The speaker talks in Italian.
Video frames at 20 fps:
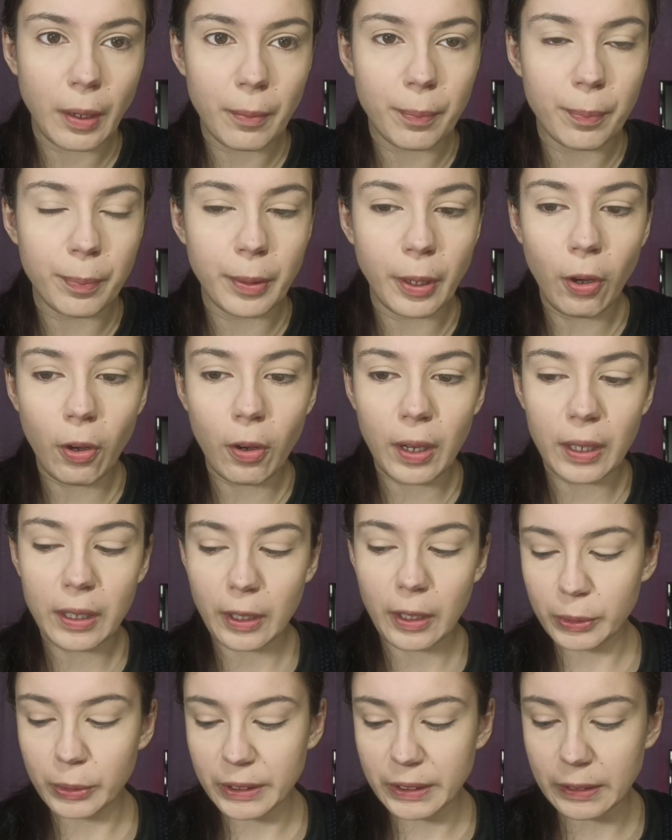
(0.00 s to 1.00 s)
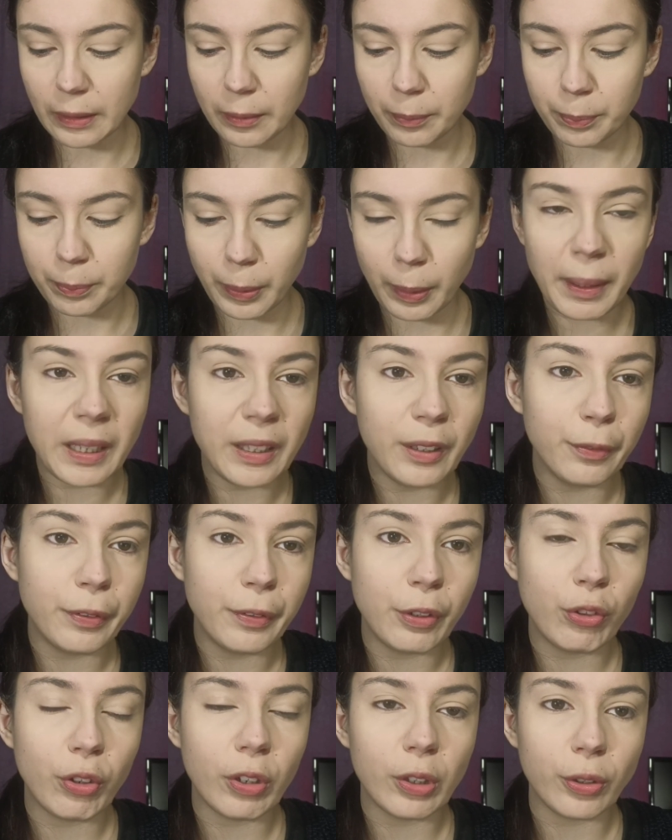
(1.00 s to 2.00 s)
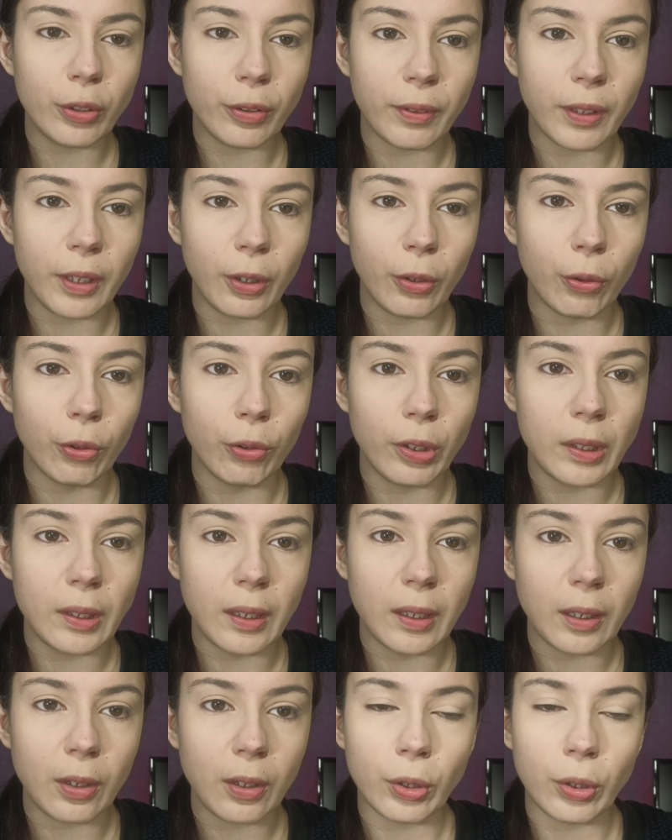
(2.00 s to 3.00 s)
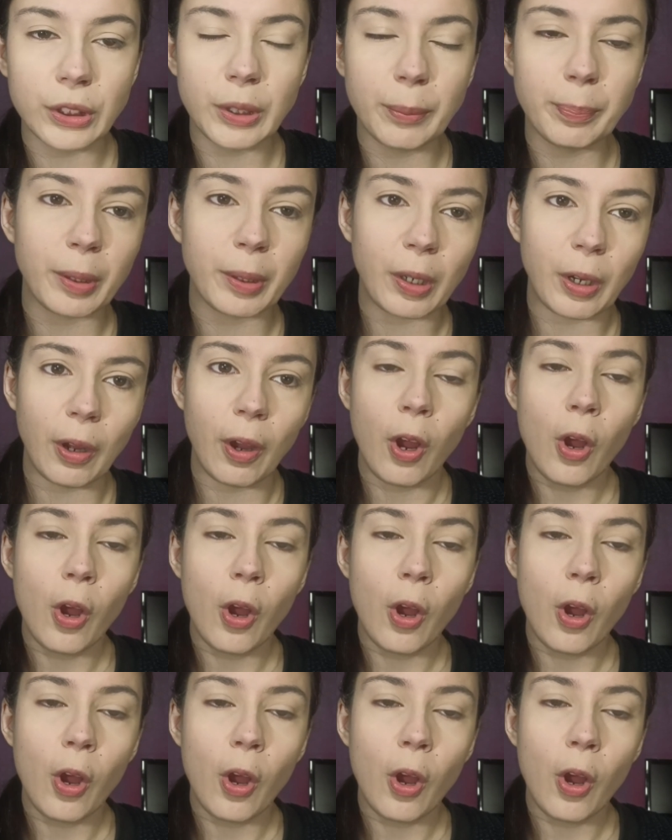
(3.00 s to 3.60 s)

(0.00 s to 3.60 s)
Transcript: Però anche questa, per me è difficile trovare i colori delle cose perché